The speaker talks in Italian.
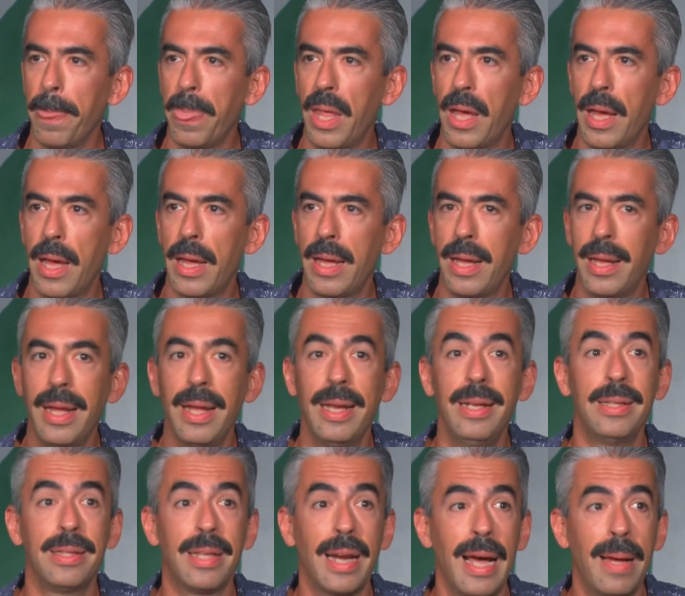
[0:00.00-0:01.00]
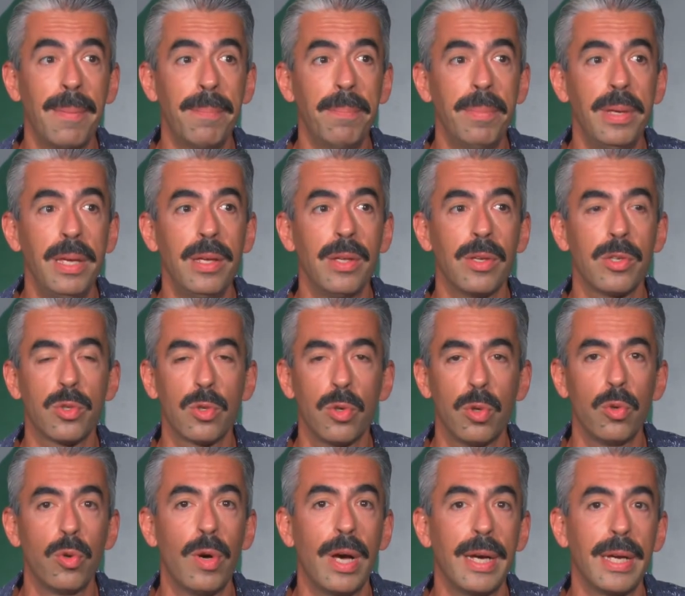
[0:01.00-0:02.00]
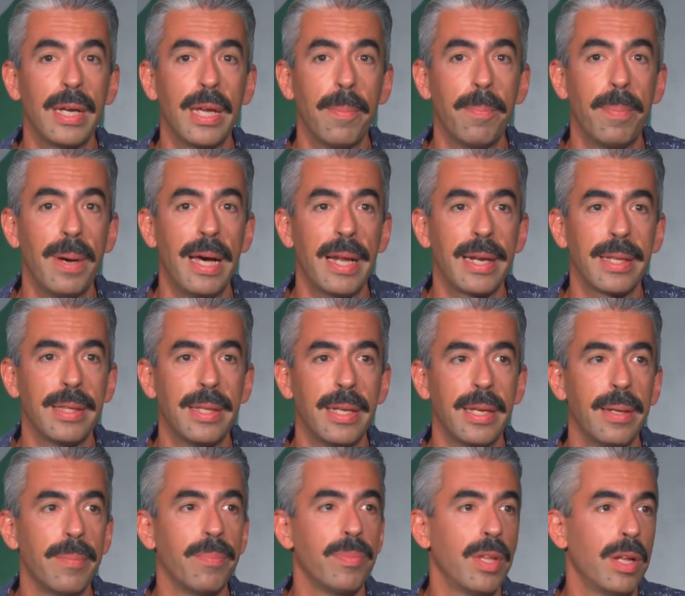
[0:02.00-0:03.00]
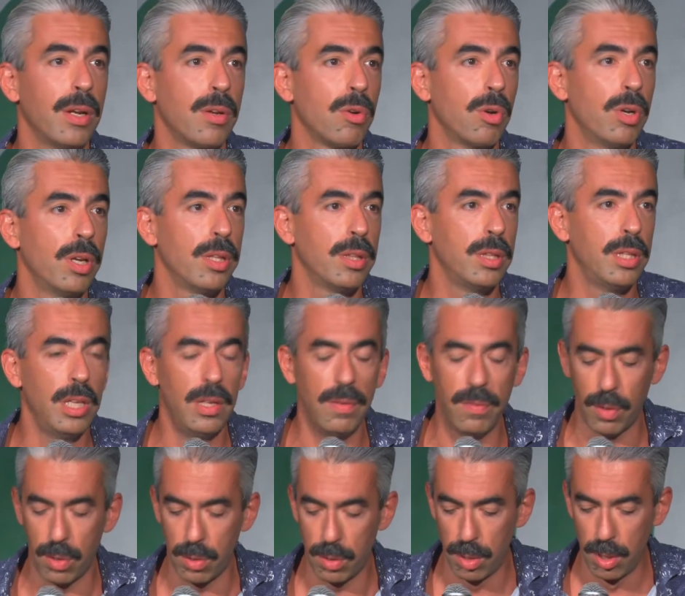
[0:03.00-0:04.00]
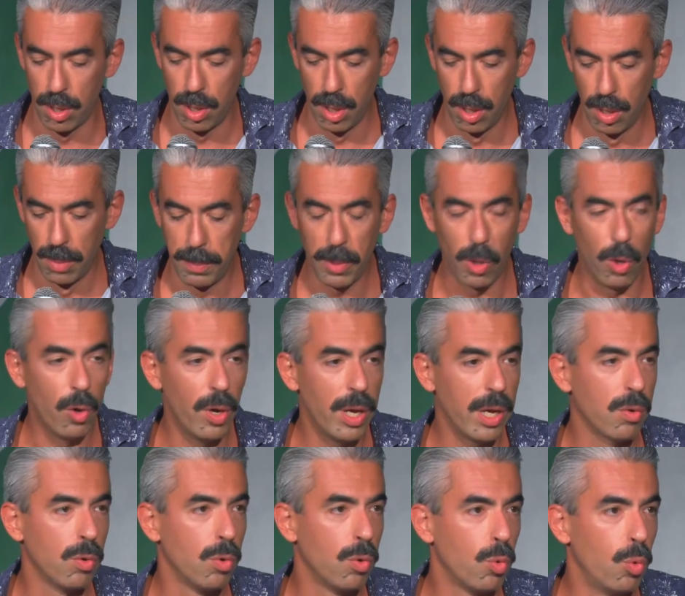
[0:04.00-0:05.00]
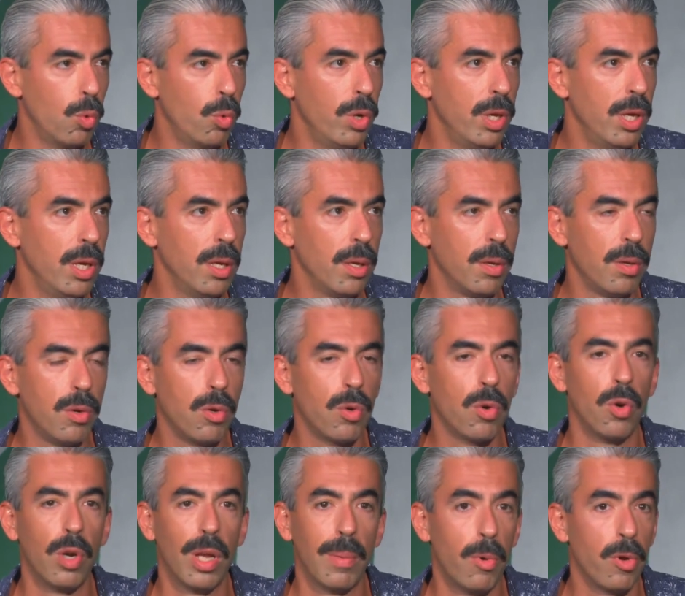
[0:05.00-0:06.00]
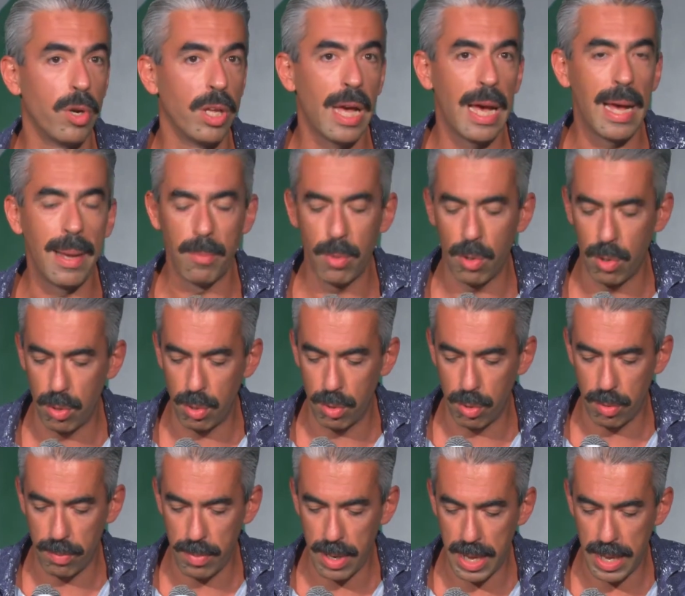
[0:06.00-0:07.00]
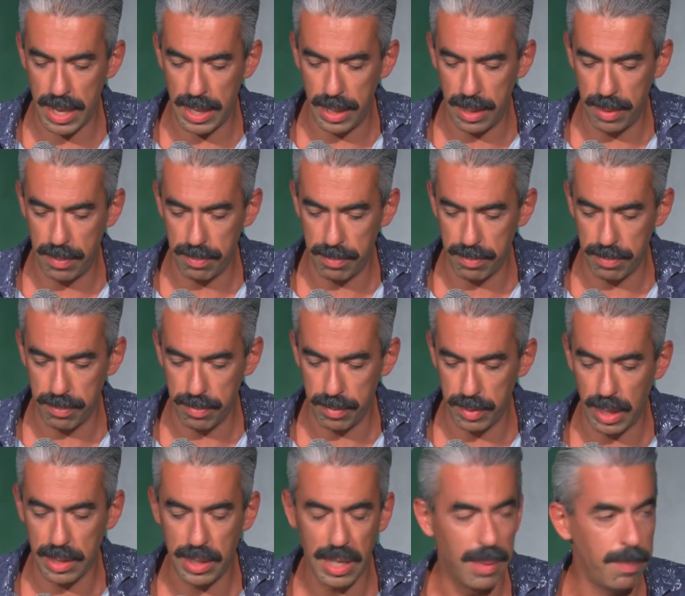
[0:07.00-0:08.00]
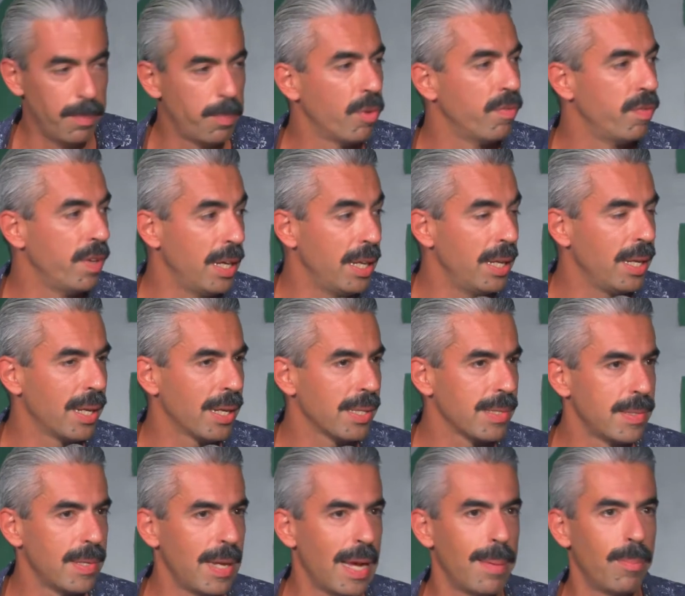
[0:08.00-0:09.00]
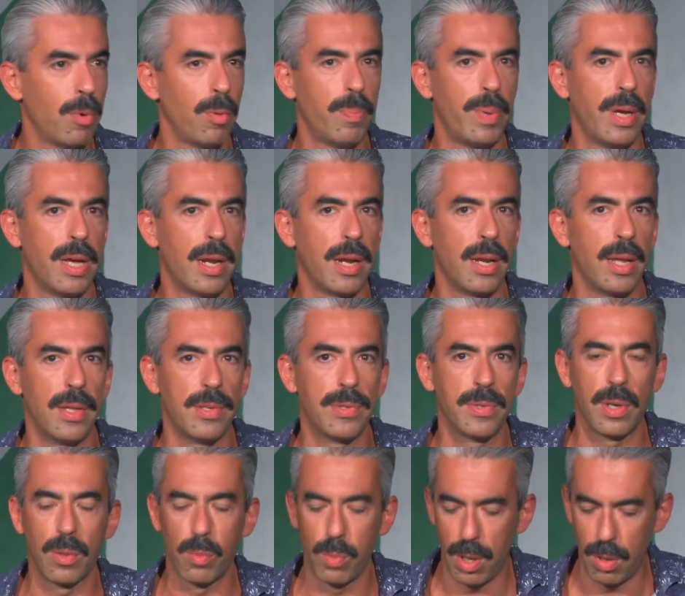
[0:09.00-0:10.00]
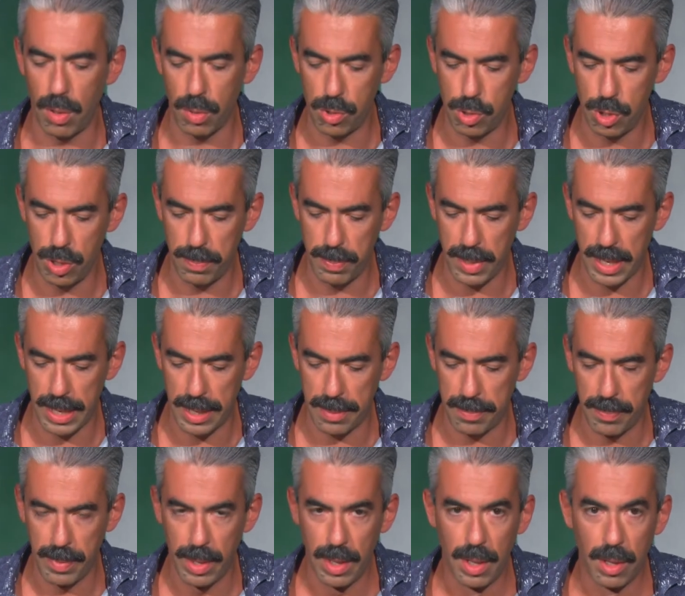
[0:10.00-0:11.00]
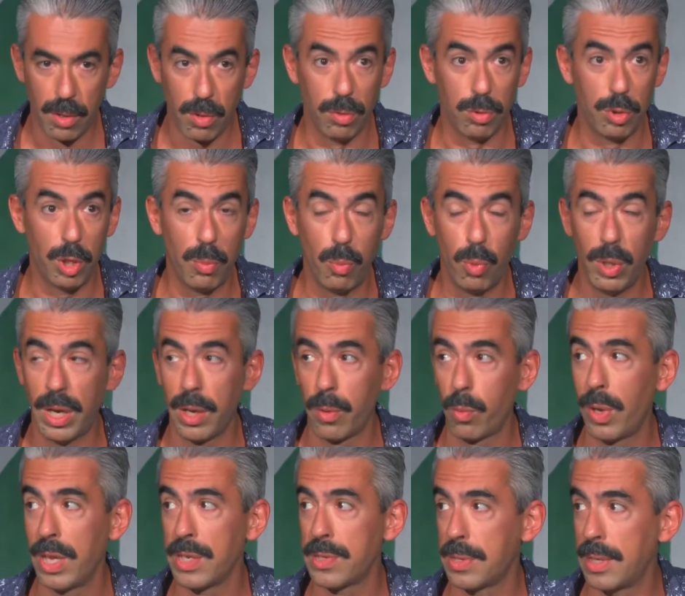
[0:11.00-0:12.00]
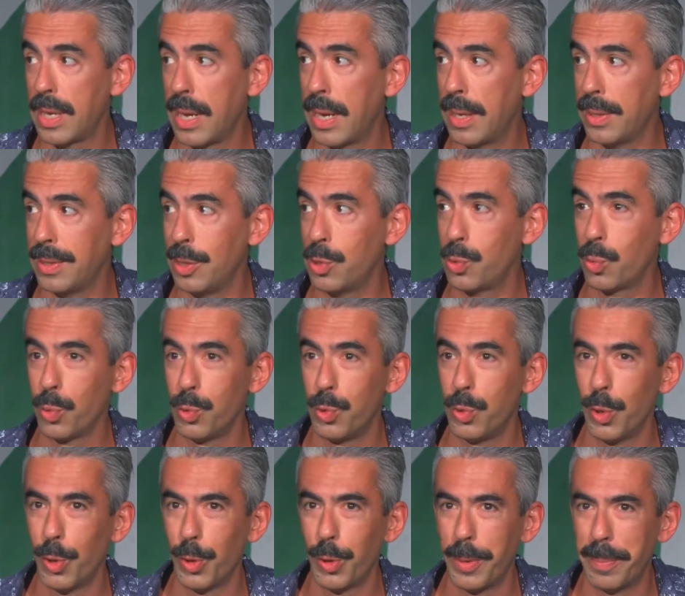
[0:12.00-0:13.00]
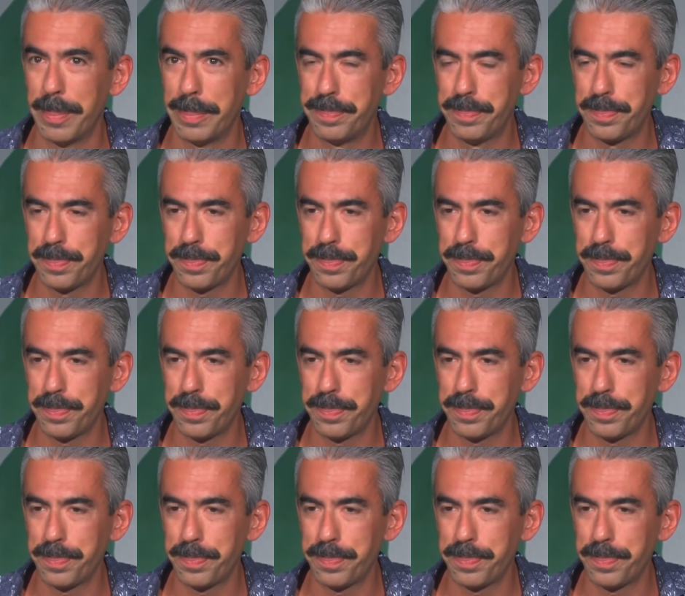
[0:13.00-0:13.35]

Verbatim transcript: eh, entrambi sono anche parte del collettivo POE con cui collaboriamo ormai da tempo e vi ringraziamo per essere qua oggi per contribuire a questa discussione.